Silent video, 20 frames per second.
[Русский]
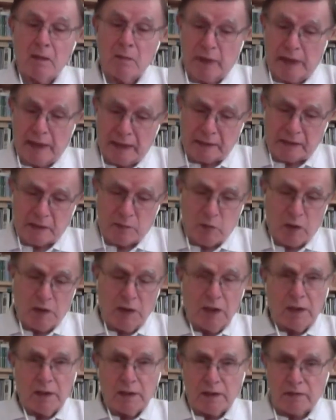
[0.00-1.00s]
Поэтому,
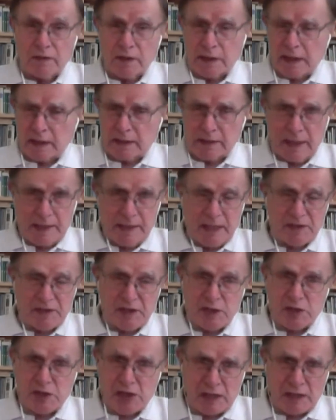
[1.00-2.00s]
когда я
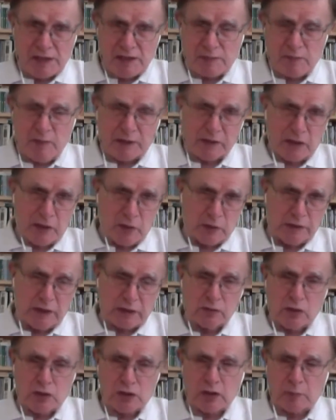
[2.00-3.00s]
сейчас смотрю
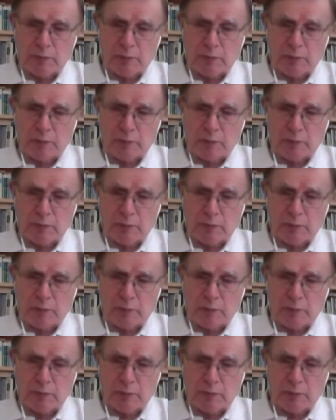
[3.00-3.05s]
на то,